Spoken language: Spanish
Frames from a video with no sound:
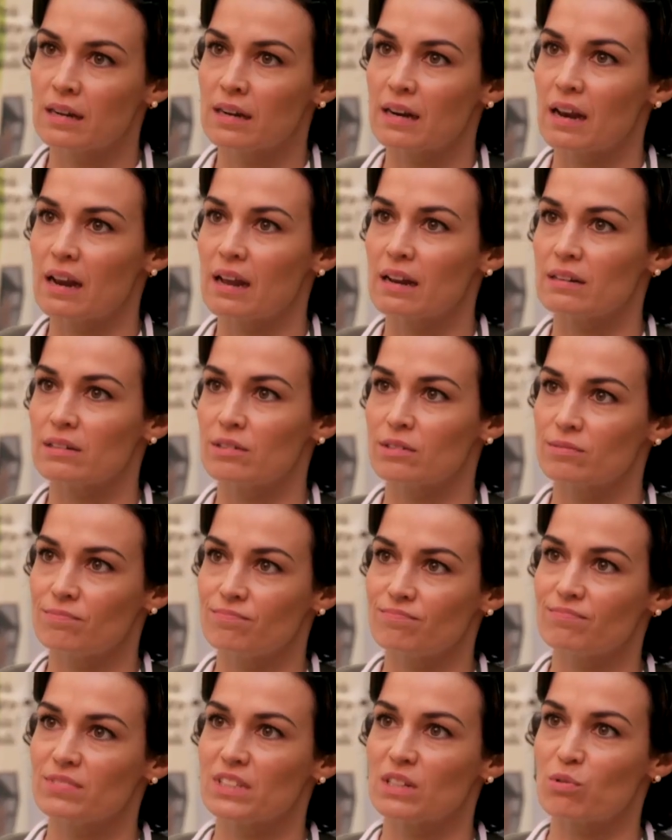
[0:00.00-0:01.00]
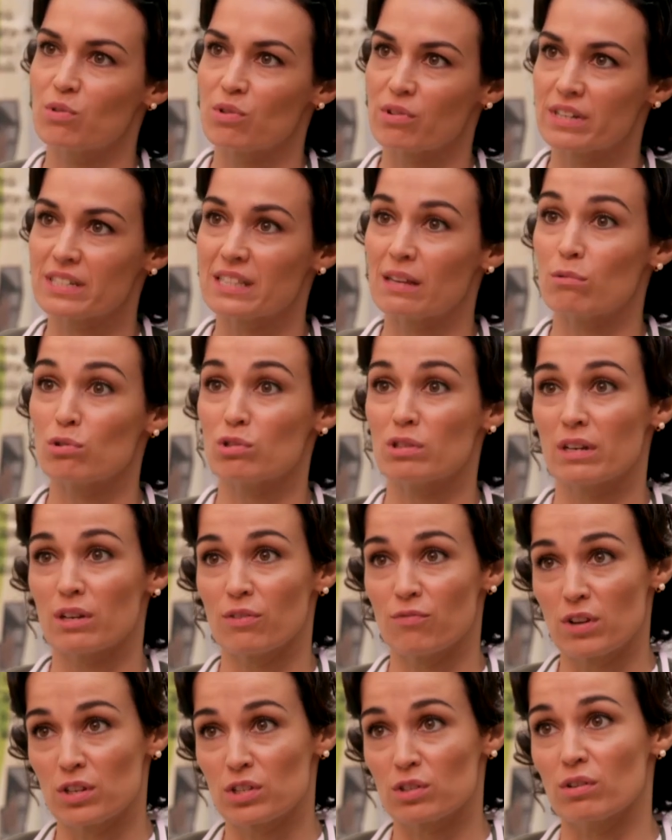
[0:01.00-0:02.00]
Claro. Seguro que estaba usted
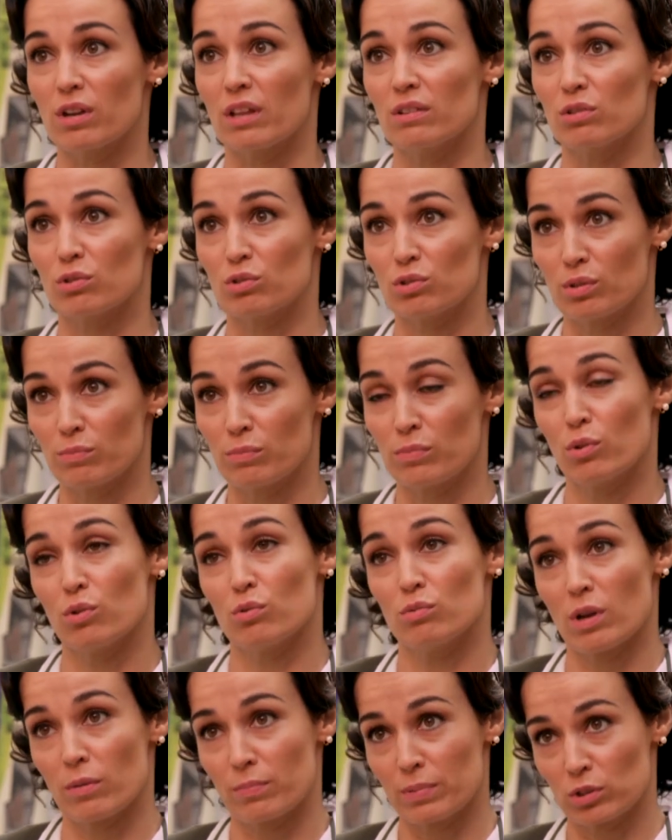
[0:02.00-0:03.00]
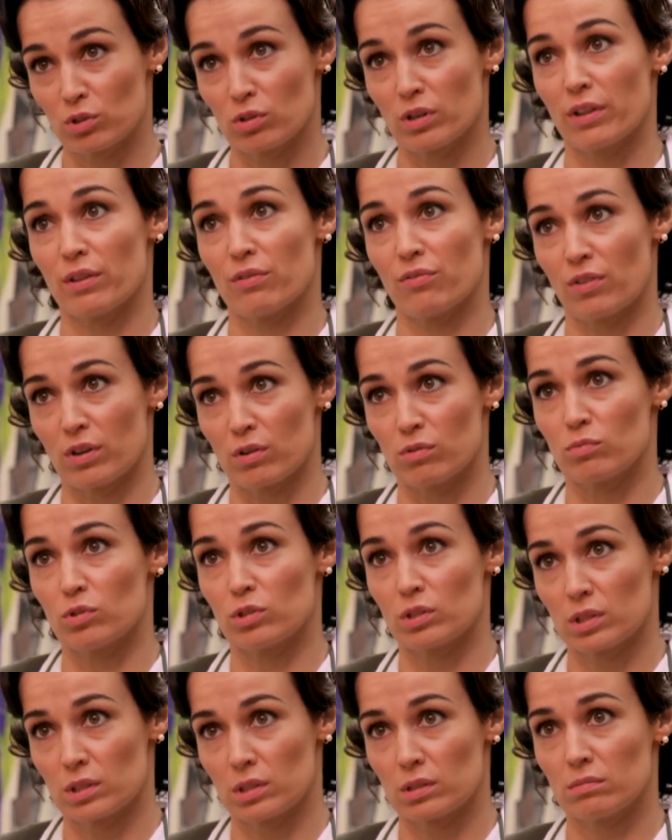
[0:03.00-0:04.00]
reflexionando, siendo una persona de fe como
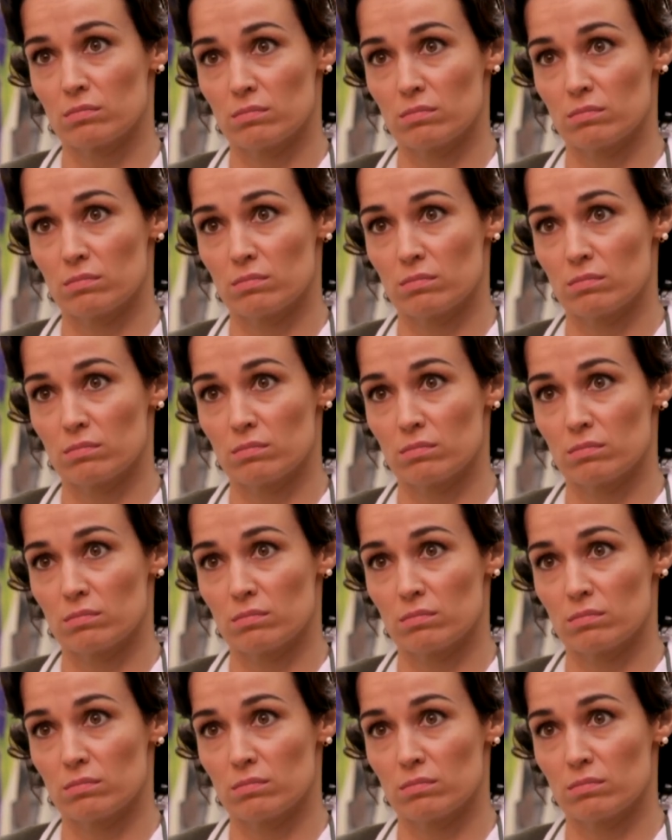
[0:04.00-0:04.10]
es.